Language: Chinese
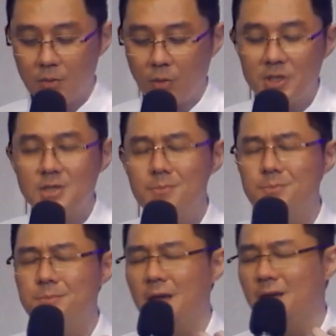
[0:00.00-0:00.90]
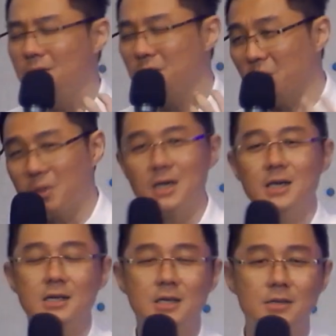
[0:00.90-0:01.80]
我们是没有
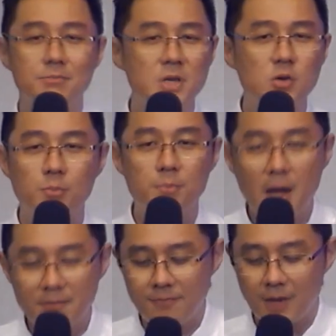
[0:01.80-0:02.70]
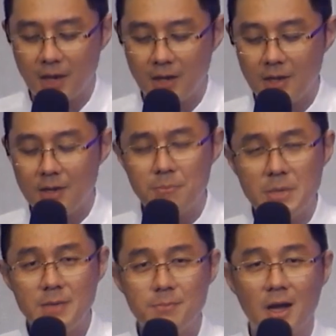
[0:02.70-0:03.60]
可能、没有办法
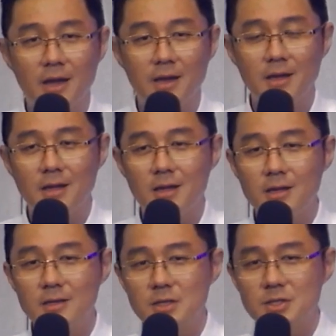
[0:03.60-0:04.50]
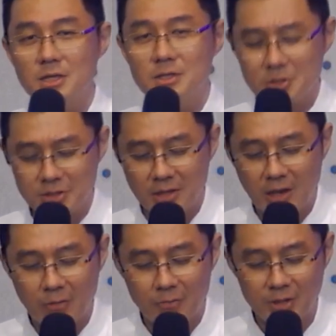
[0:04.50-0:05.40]
明白这个生死的
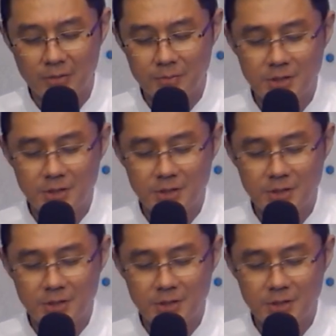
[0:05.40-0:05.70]
奥秘的。